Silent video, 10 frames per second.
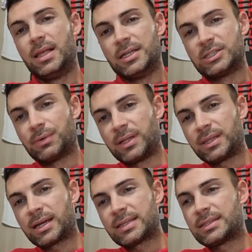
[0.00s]
Se volete
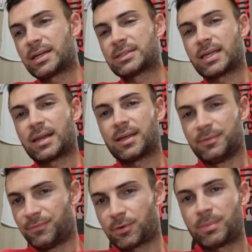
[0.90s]
ragazzi restare
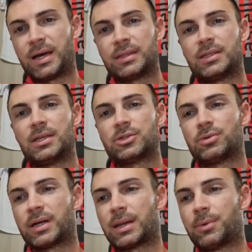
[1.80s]
informati
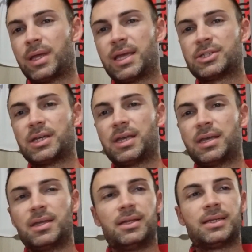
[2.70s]
sulla
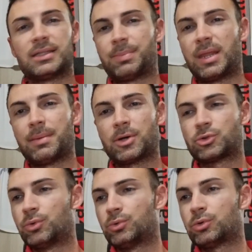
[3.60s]
Cremonese, in anteprima,
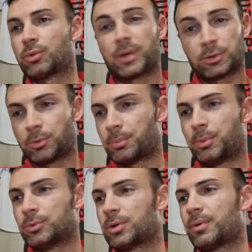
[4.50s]
su tutto quanto
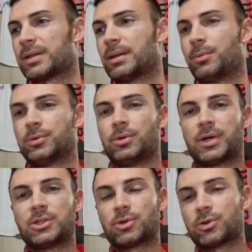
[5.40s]
appunto riguarda il mondo
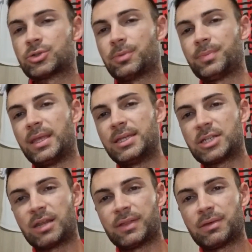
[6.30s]
grigio-rosso,
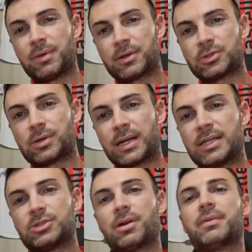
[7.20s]
iscrivetevi a questo canale
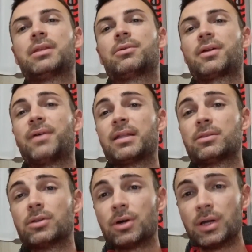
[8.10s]
se non l'avete ancora
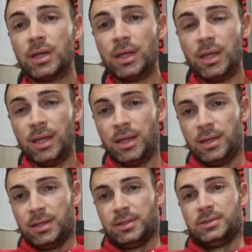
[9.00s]
fatto.
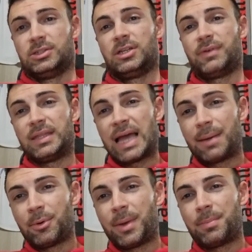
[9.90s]
Ci
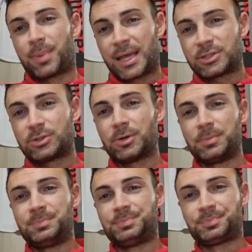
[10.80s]
vediamo ben presto,